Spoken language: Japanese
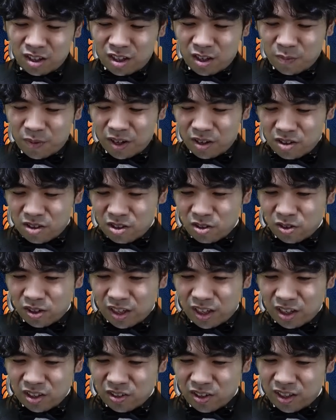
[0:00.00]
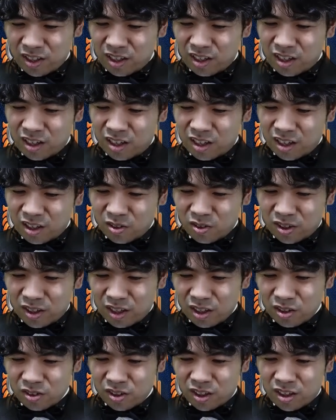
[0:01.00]
でマルチのカードはねレアの
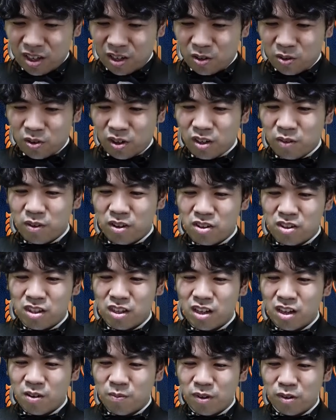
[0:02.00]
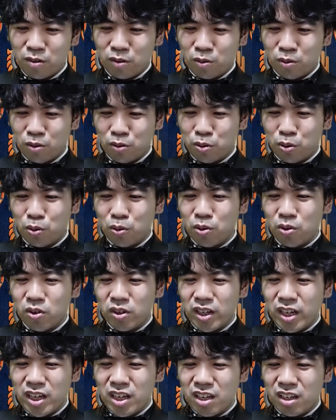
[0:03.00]
カードが結構ありまして、まずこの常世
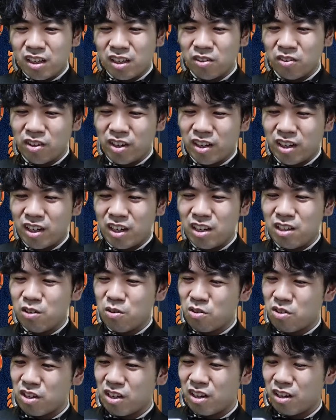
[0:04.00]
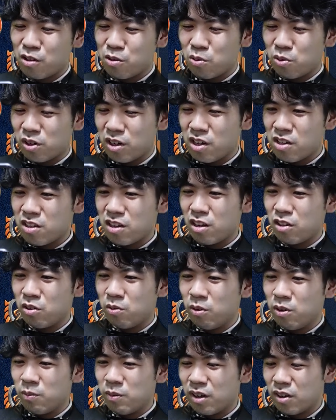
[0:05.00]
会一家のね介入者紹介したいと
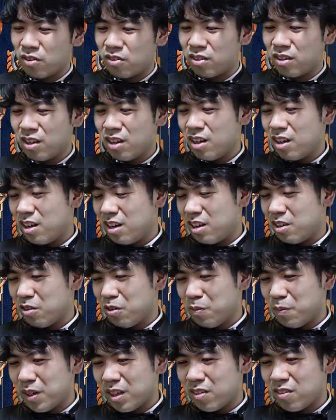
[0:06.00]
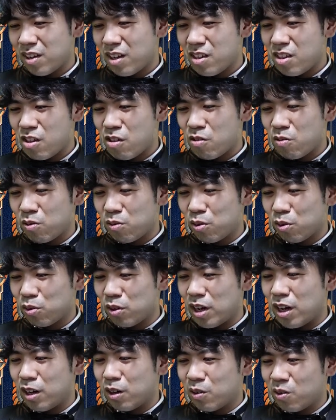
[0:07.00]
思います。4マナ3-1瞬速
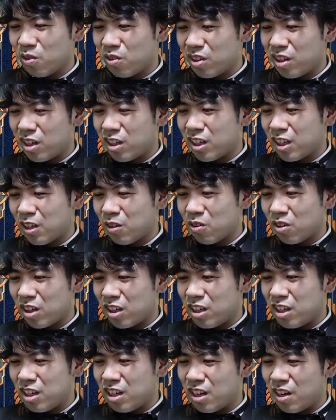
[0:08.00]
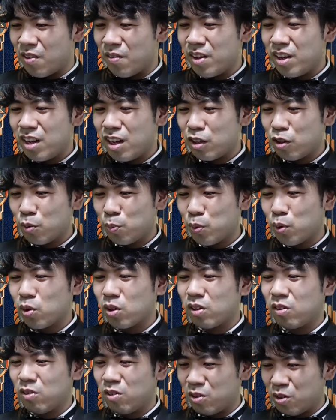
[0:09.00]
反コンで出た時に、防
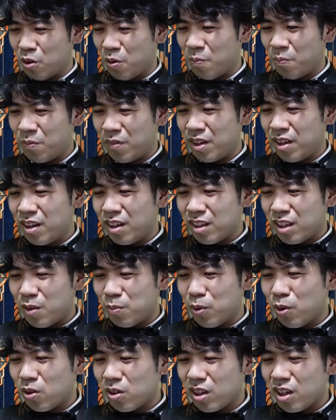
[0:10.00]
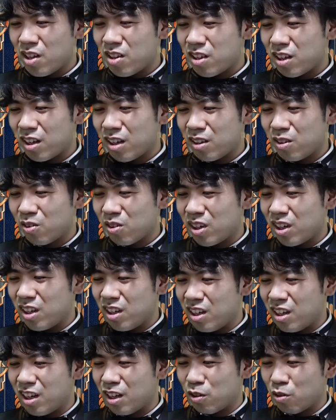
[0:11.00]
御すると。で防御した時
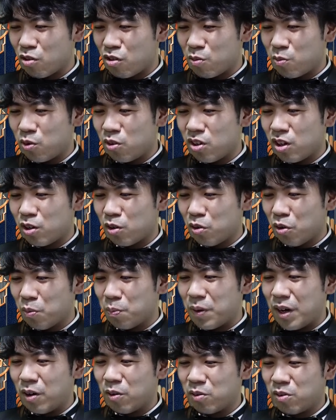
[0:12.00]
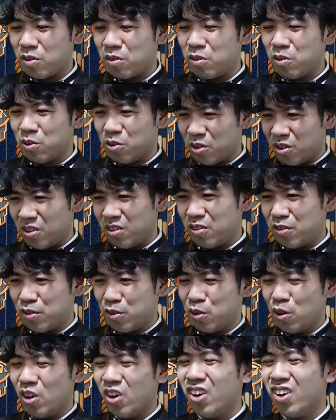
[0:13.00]
に、呪文1個をバウンスすると。
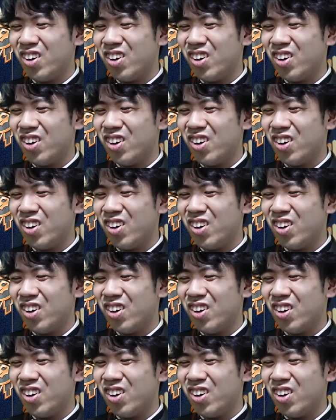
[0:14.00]
強